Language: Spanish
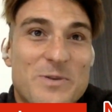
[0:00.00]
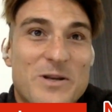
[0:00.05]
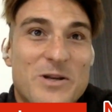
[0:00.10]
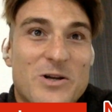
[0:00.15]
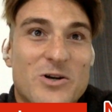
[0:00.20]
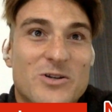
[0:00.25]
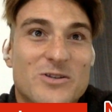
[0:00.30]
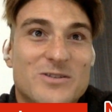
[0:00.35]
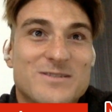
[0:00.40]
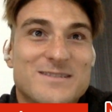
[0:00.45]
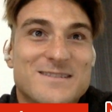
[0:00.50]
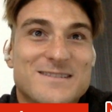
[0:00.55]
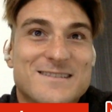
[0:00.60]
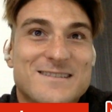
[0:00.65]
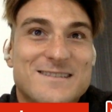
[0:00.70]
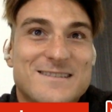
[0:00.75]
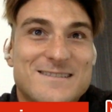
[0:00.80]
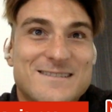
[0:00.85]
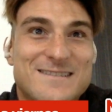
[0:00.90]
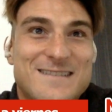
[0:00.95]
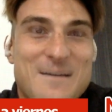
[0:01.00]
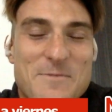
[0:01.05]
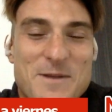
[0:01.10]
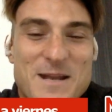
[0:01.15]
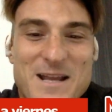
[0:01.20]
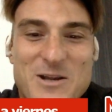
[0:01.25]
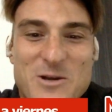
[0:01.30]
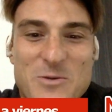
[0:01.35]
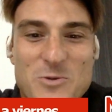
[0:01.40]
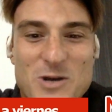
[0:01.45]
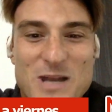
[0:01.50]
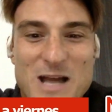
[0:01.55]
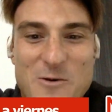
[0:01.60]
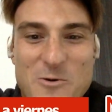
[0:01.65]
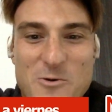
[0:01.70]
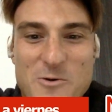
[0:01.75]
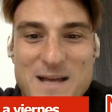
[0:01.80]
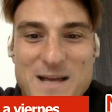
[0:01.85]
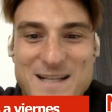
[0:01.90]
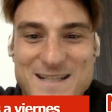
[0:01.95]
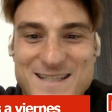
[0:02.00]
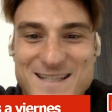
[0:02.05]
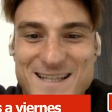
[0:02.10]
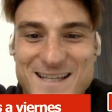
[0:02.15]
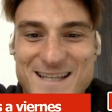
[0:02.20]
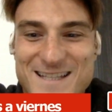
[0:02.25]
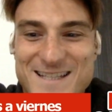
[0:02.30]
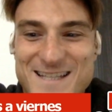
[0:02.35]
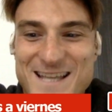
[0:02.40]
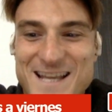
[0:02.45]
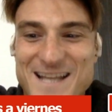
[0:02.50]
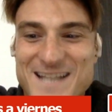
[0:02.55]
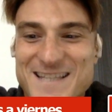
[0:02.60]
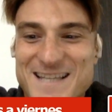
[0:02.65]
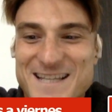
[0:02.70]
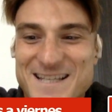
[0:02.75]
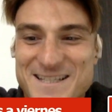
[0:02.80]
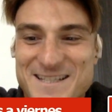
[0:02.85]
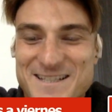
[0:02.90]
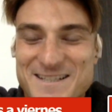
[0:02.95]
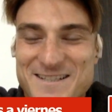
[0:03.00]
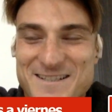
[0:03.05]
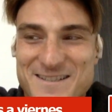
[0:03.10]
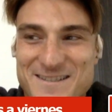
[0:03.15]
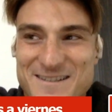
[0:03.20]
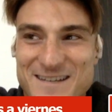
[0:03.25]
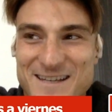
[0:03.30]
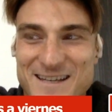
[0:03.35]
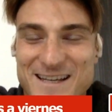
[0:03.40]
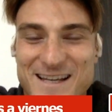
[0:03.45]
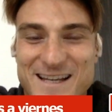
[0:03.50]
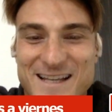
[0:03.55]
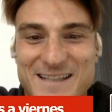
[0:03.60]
Pero también hay como lagunas de ese éxtasis que,